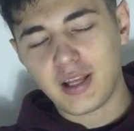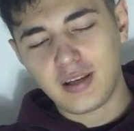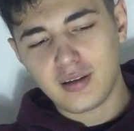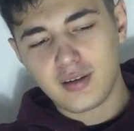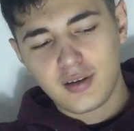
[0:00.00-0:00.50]

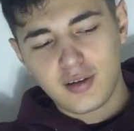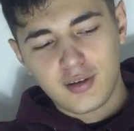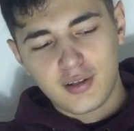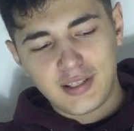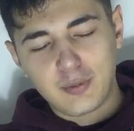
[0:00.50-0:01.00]
Hani
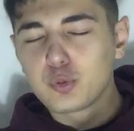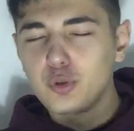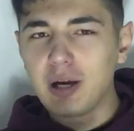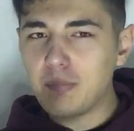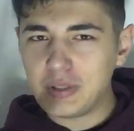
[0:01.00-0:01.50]
ya
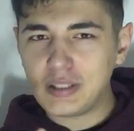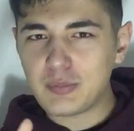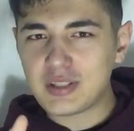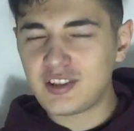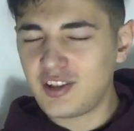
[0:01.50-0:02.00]
bunu
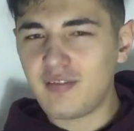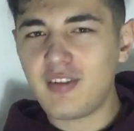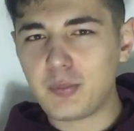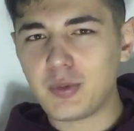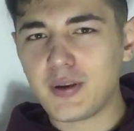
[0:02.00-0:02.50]
yapmayanımız
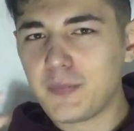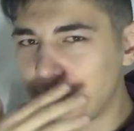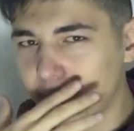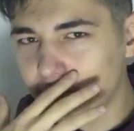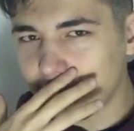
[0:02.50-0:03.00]
cidden var mı ya?
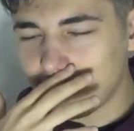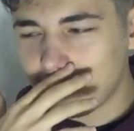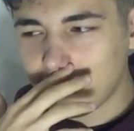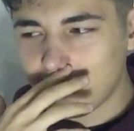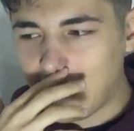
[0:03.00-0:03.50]

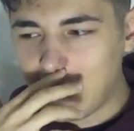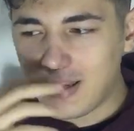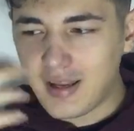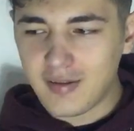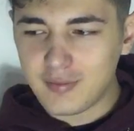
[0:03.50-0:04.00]

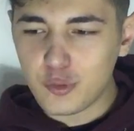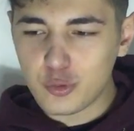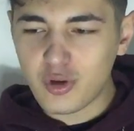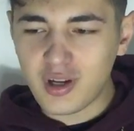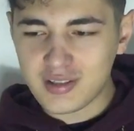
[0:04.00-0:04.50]
Hani evde
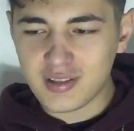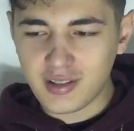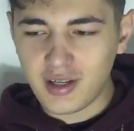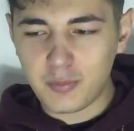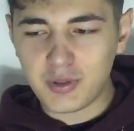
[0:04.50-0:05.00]
yüzü
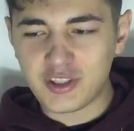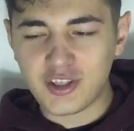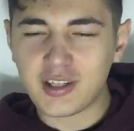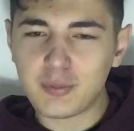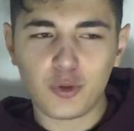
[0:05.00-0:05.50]
asık ama
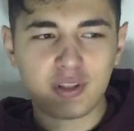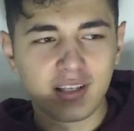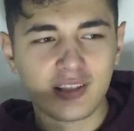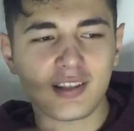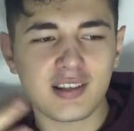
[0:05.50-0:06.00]
dışarıda böyle
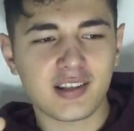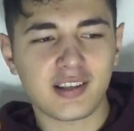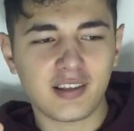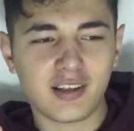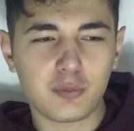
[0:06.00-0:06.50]
sanki
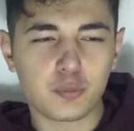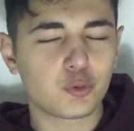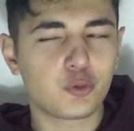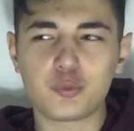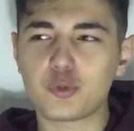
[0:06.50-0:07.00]
insanlar hani
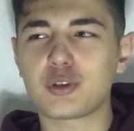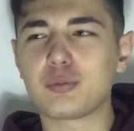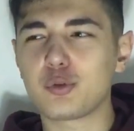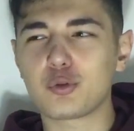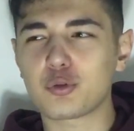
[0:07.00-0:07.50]
mutluymuş
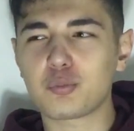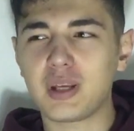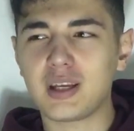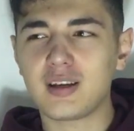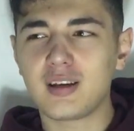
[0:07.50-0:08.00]
gibi
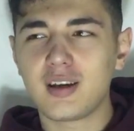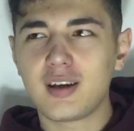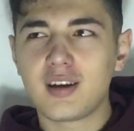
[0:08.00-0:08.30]
gözükmeye